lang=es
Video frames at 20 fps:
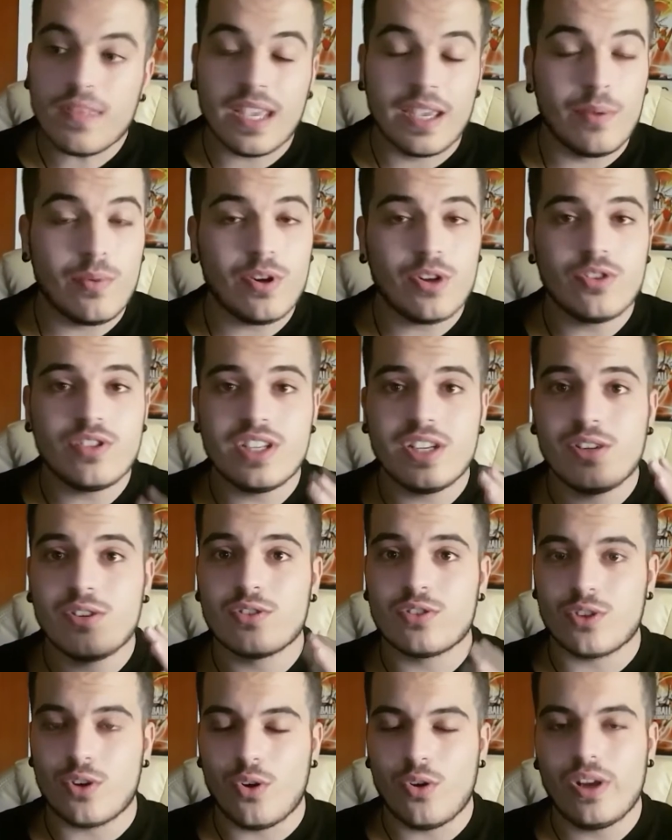Y bueno
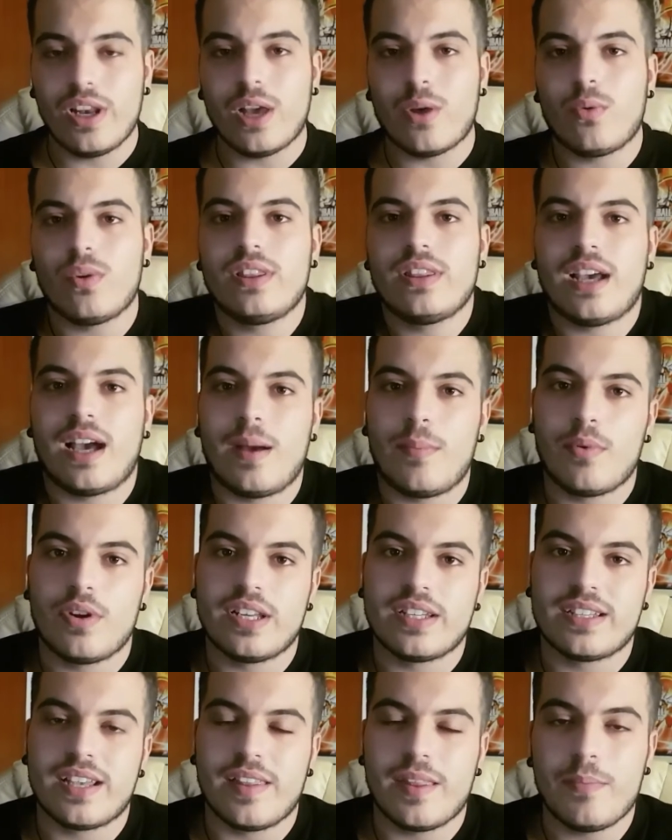chicos, hoy la cuenta
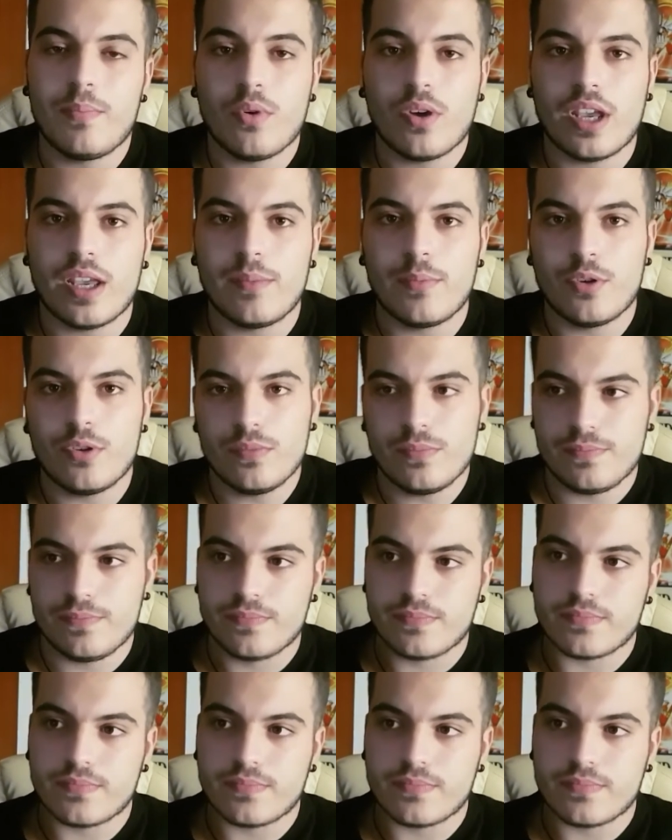japonesa de Pokémon